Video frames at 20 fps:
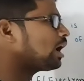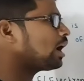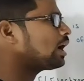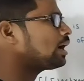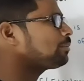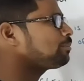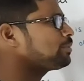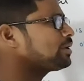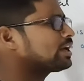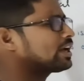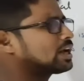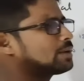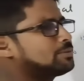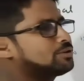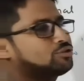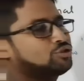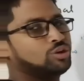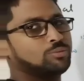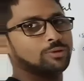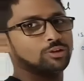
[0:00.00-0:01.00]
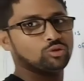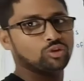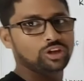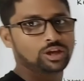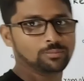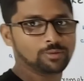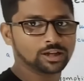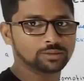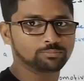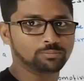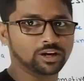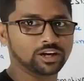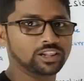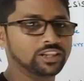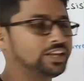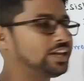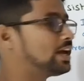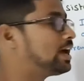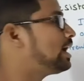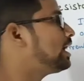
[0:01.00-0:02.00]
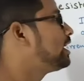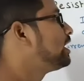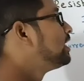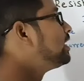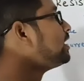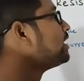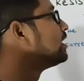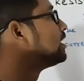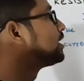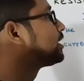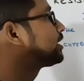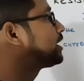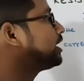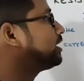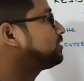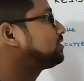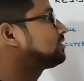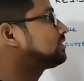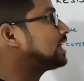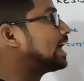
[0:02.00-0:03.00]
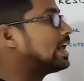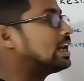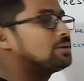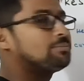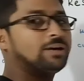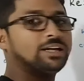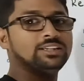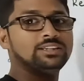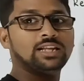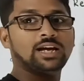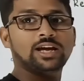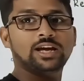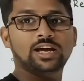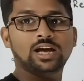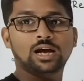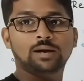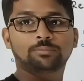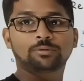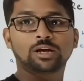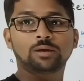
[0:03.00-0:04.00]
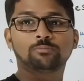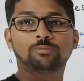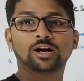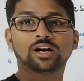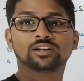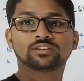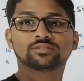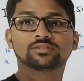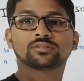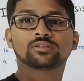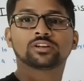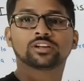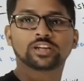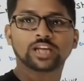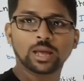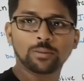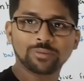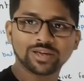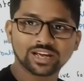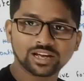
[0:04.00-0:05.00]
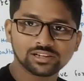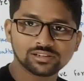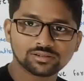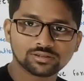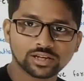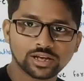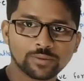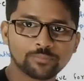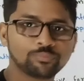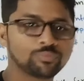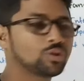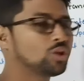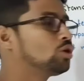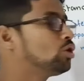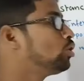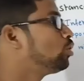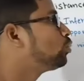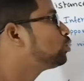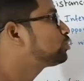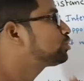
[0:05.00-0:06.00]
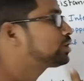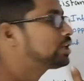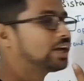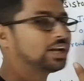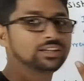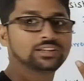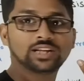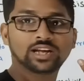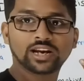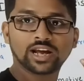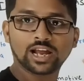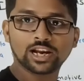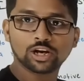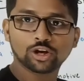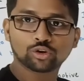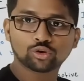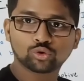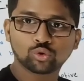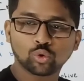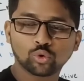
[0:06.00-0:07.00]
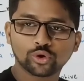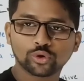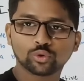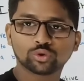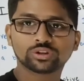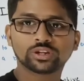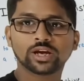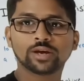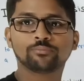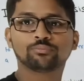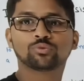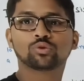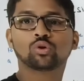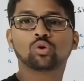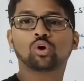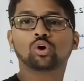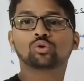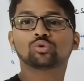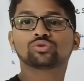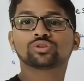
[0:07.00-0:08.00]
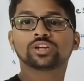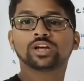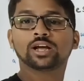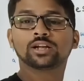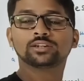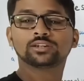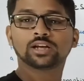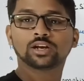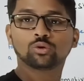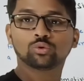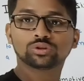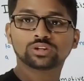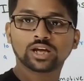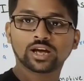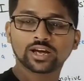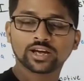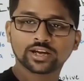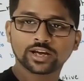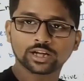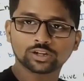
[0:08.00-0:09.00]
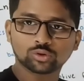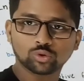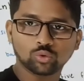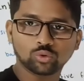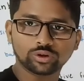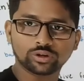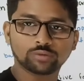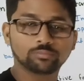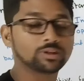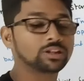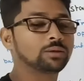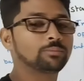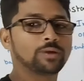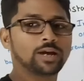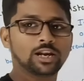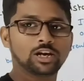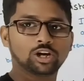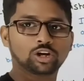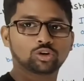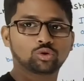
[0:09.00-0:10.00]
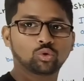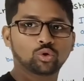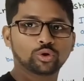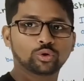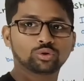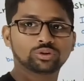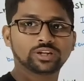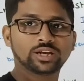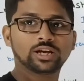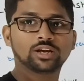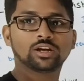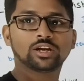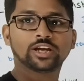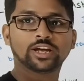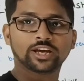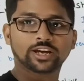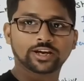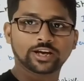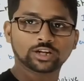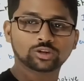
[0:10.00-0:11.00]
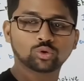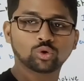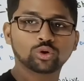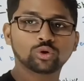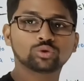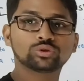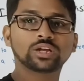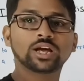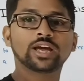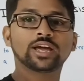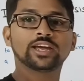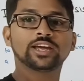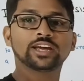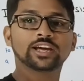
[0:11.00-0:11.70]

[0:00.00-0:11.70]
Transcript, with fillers: आपने केमिस्ट्री में तो ये बात पढ़ ली है कि सेल बनता है आपके पास केमिकल से उसके अंदर इलेक्ट्रोड होते हैं और उसके अंदर होता है कैथोड मतलब इलेक्ट्रोड होते हैं एक कैथोड होता है